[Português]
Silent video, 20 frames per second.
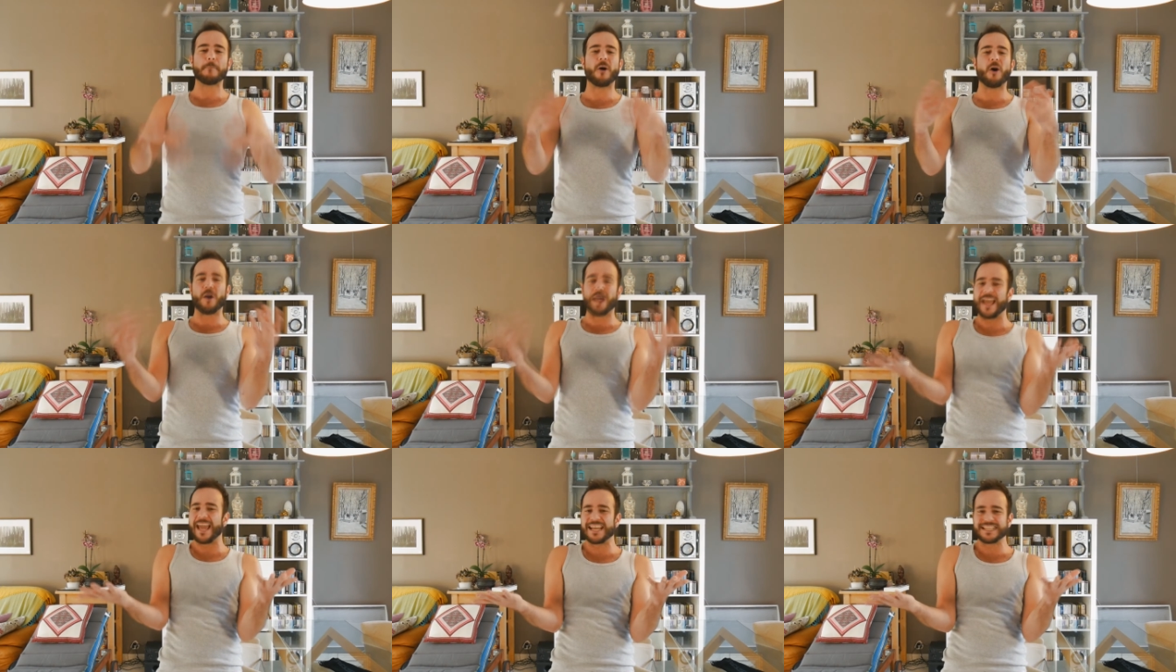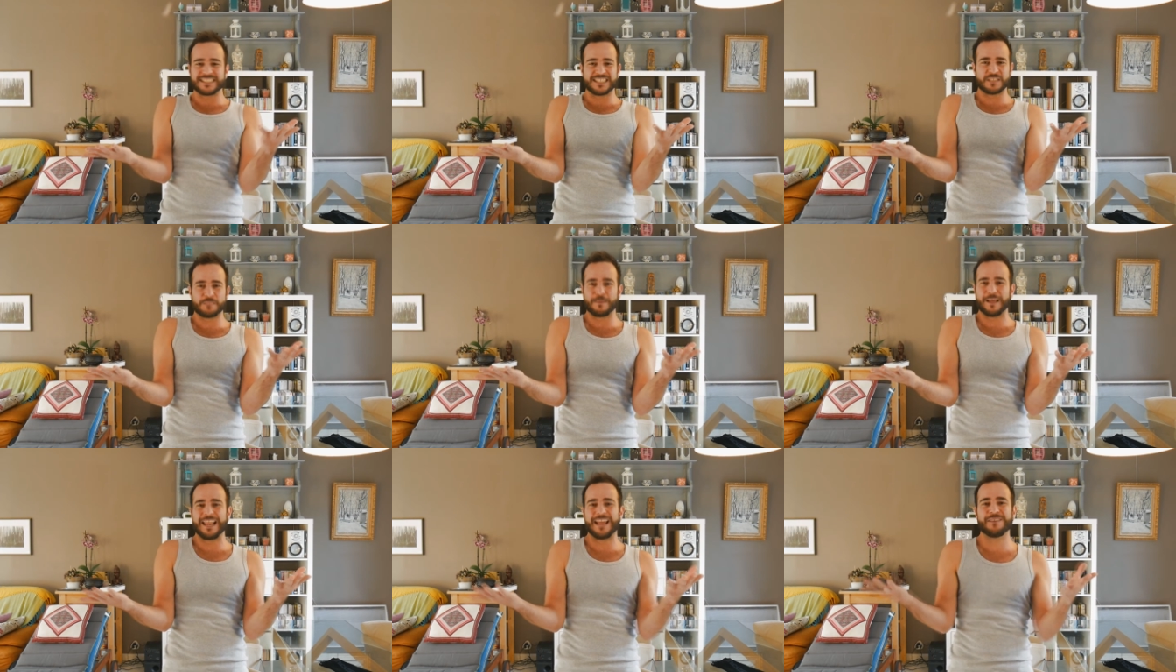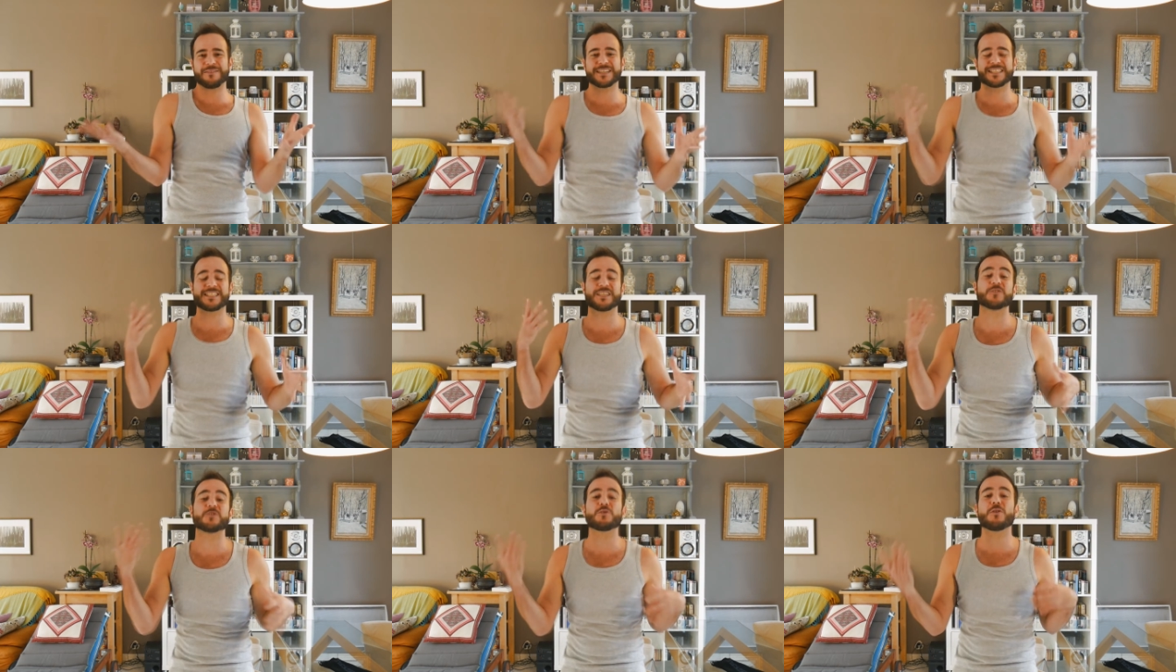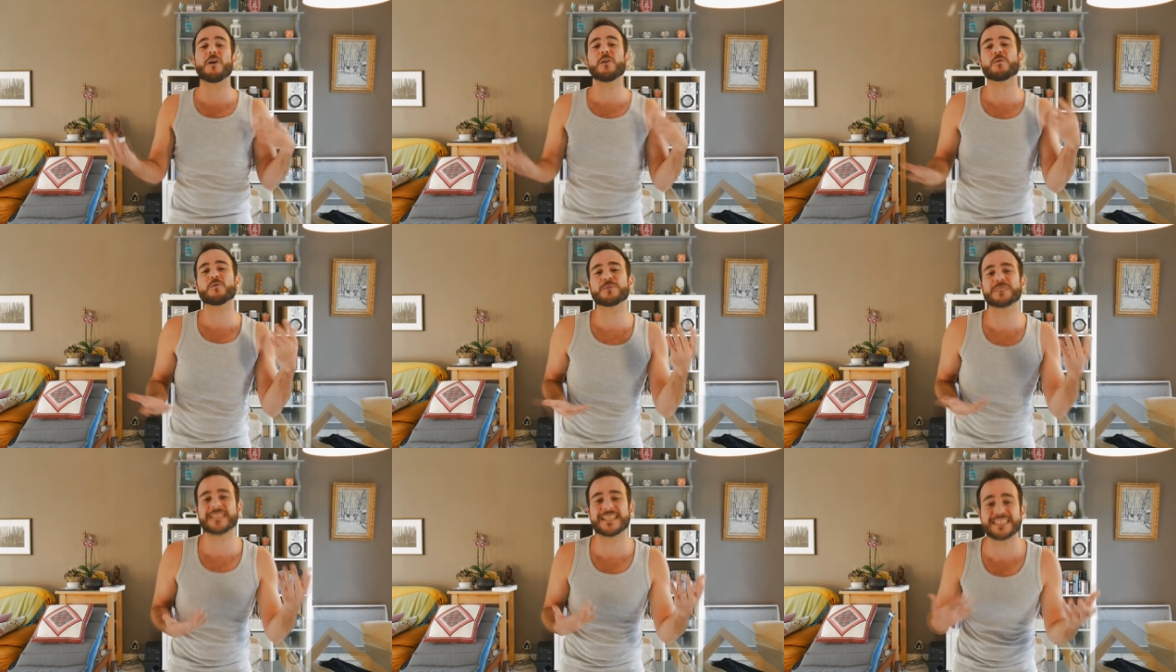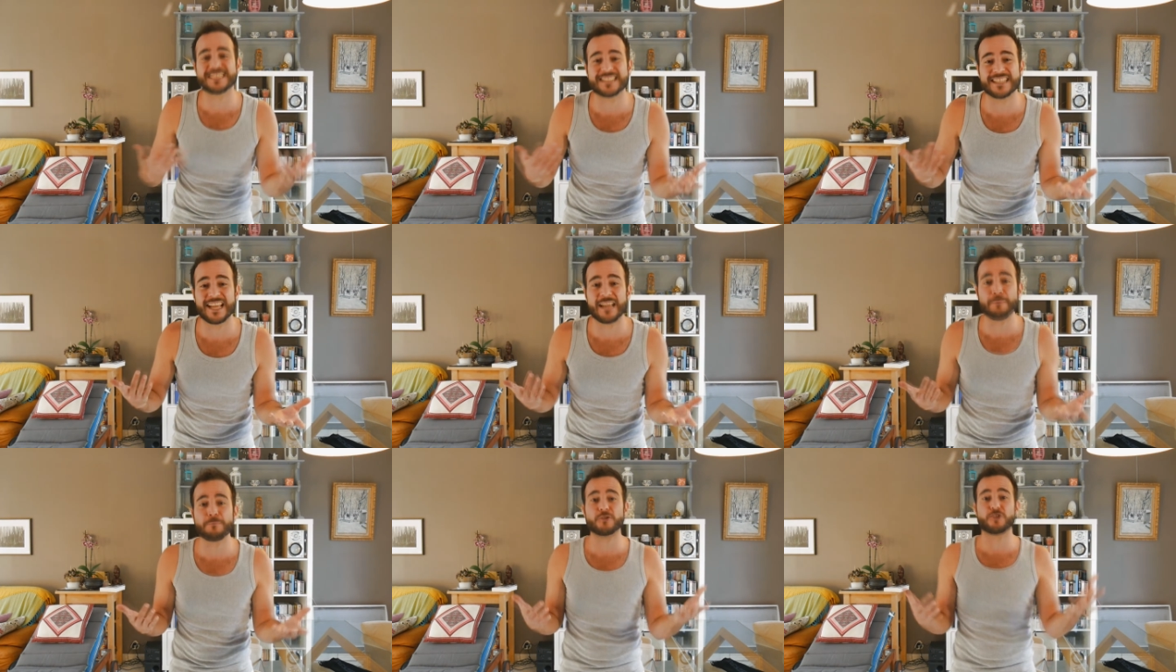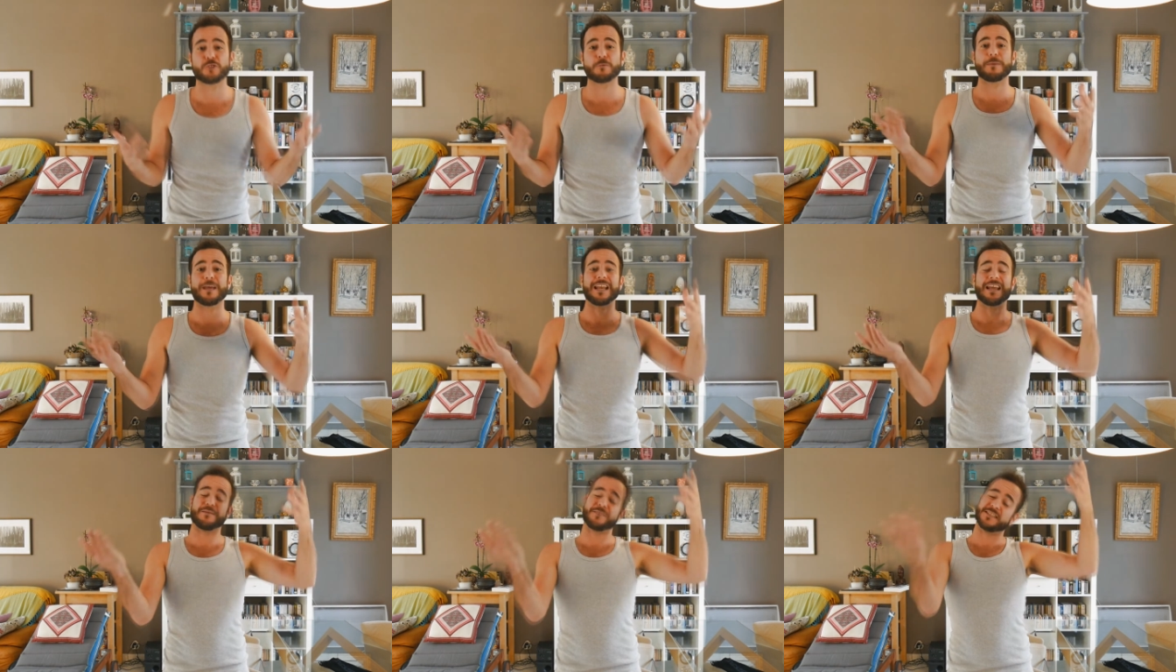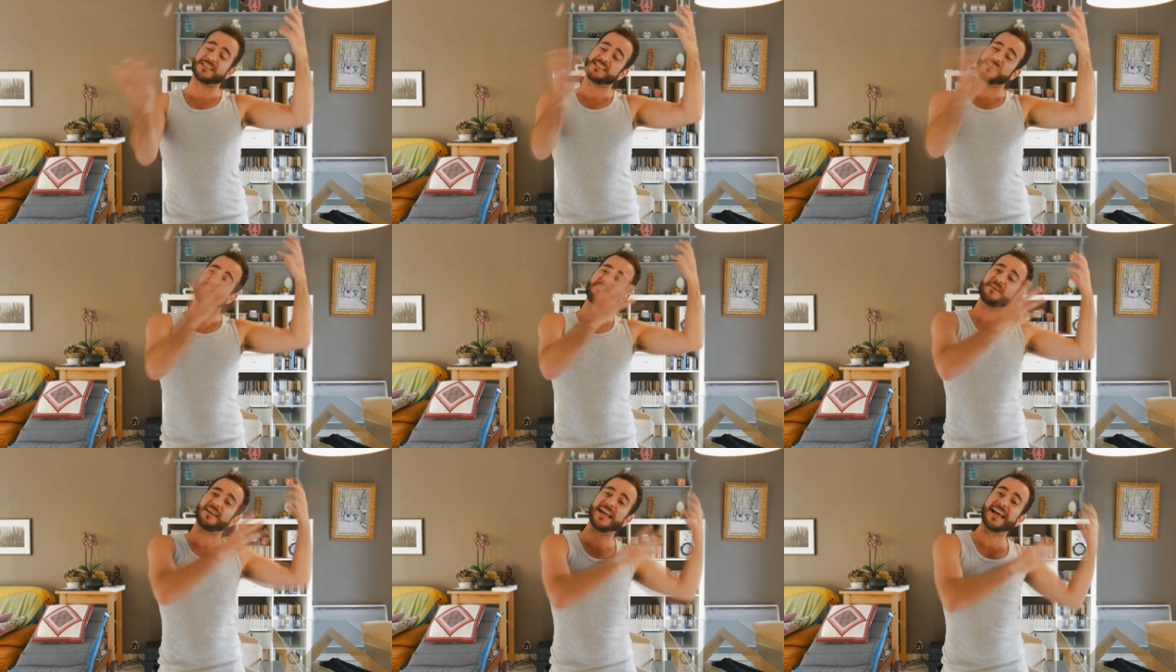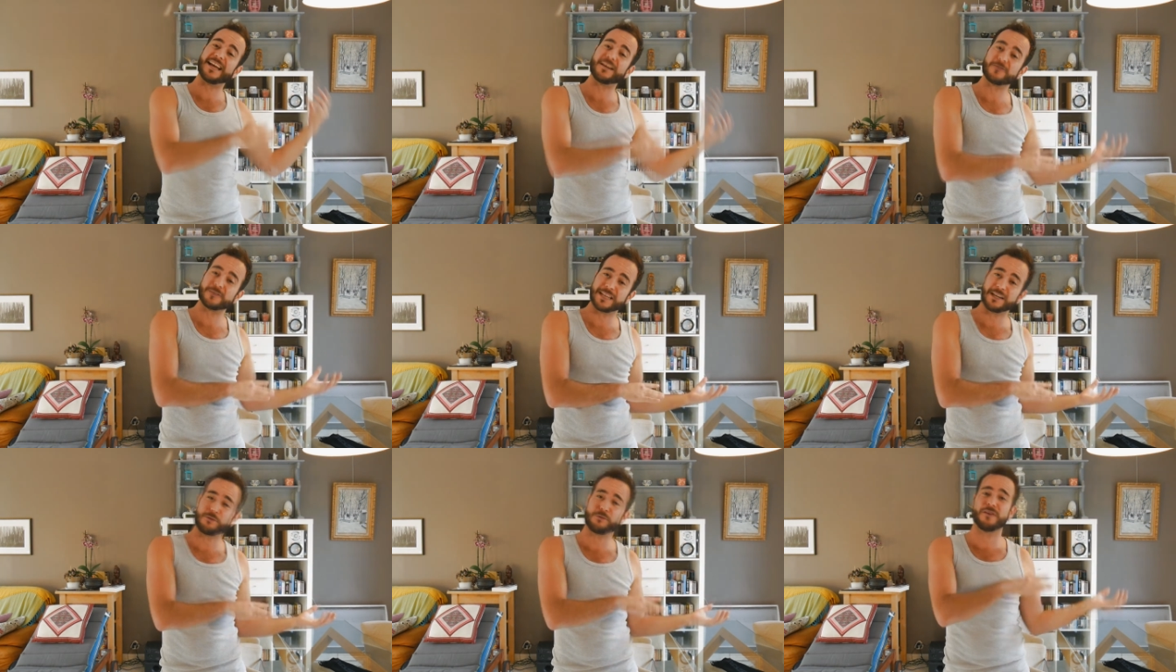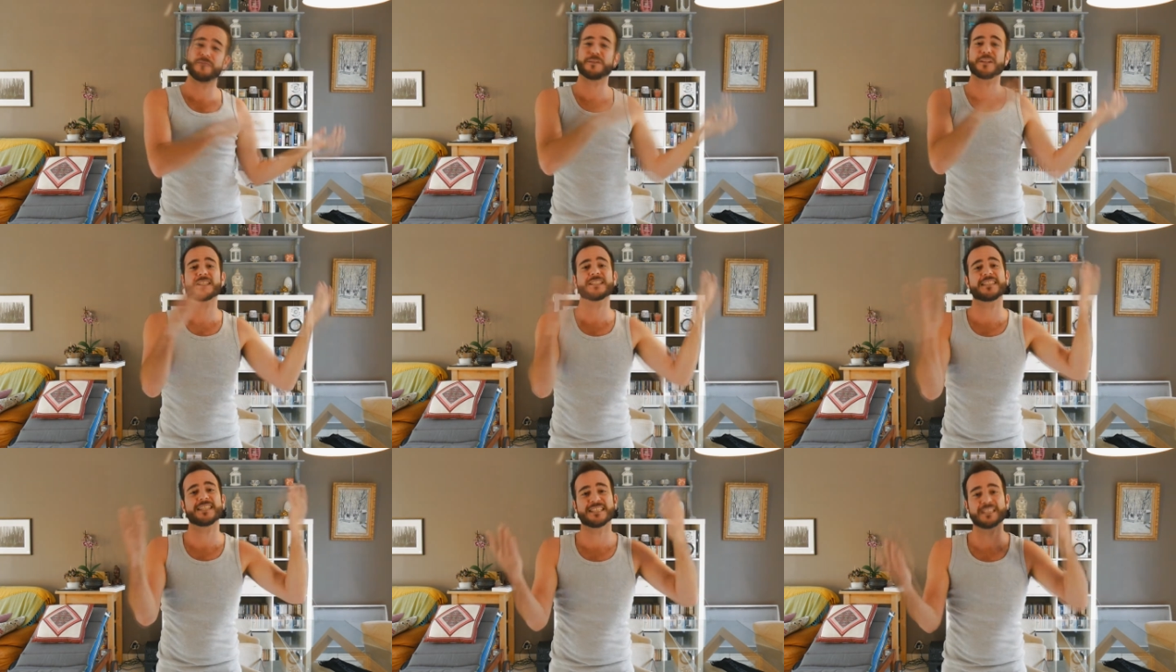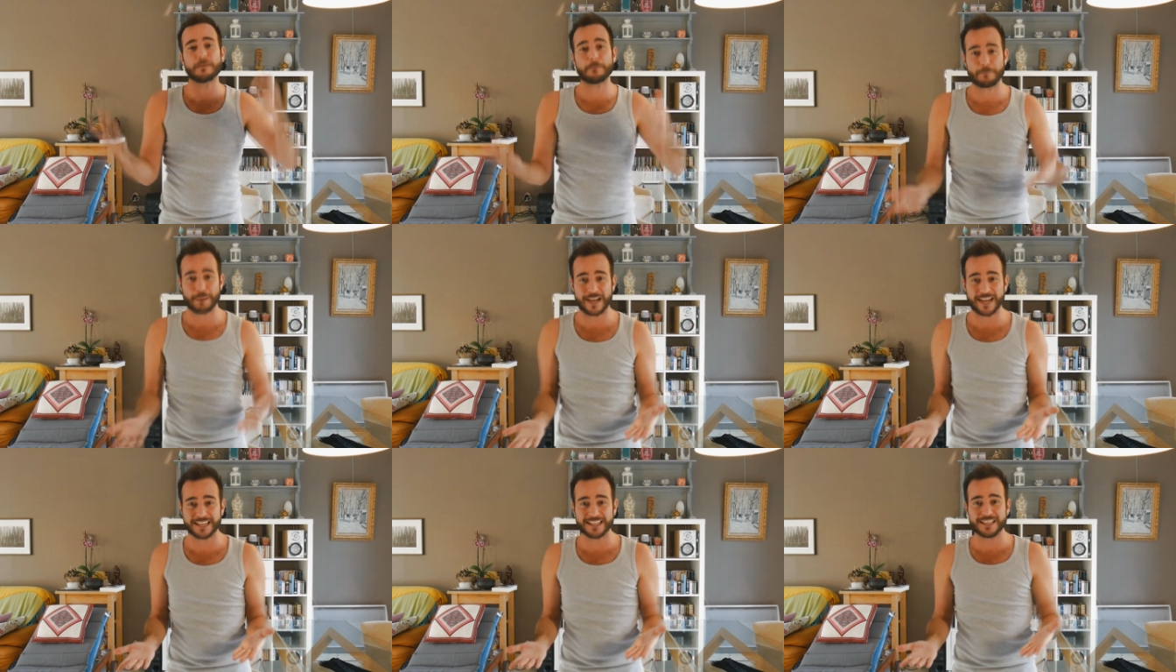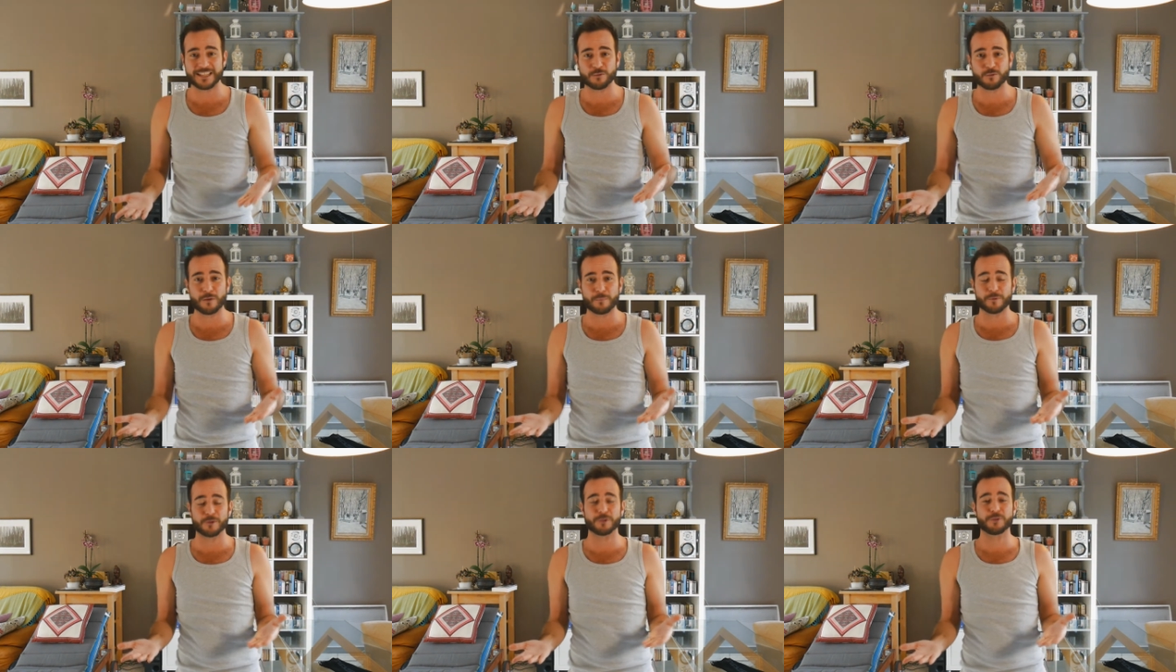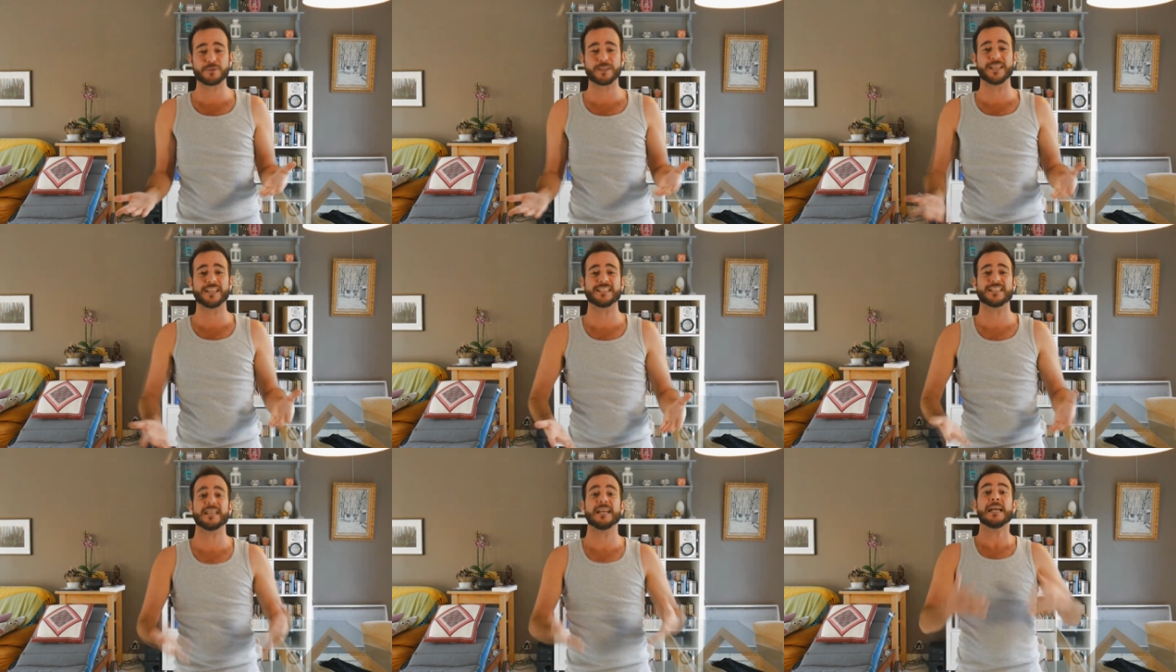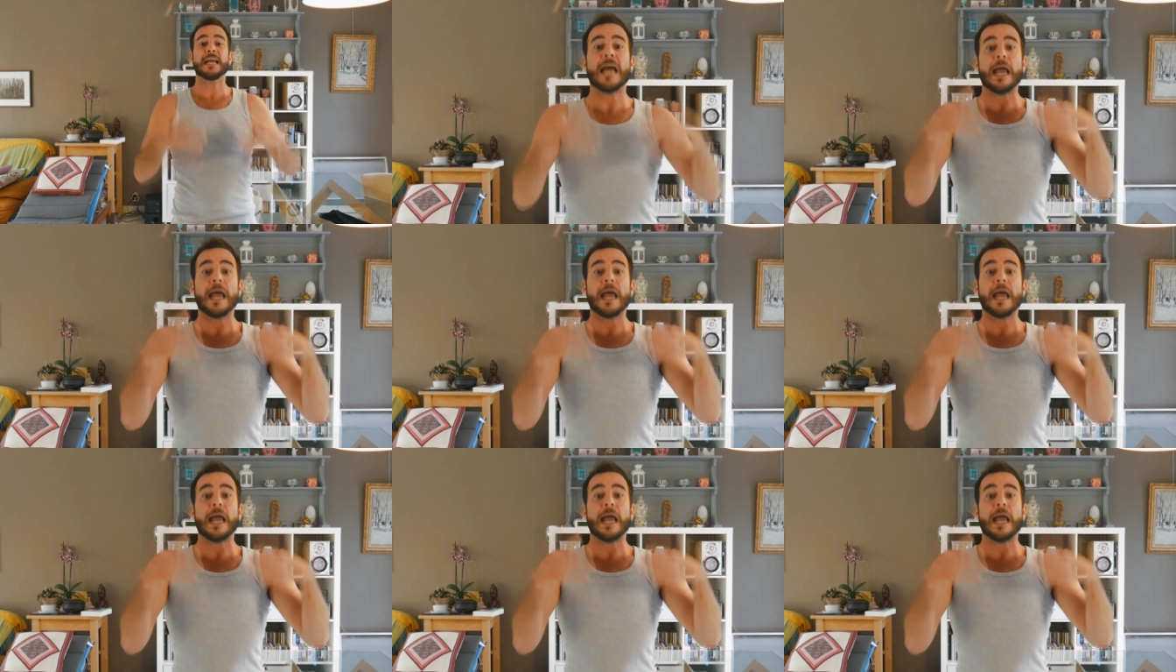Bom, essas palavras são só alguns exemplos de palavras que vieram da língua francesa para a língua portuguesa.